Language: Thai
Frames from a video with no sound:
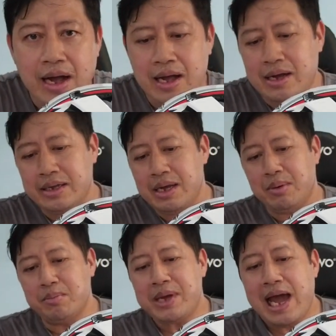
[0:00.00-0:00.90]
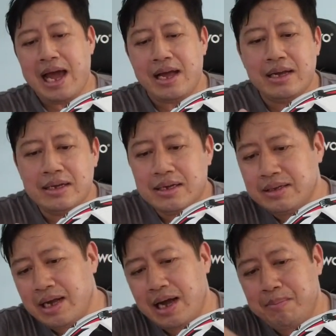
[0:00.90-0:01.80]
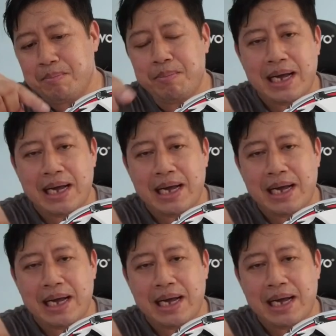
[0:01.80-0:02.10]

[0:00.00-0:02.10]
อ่ะอันนี้ผมแกะนะครับ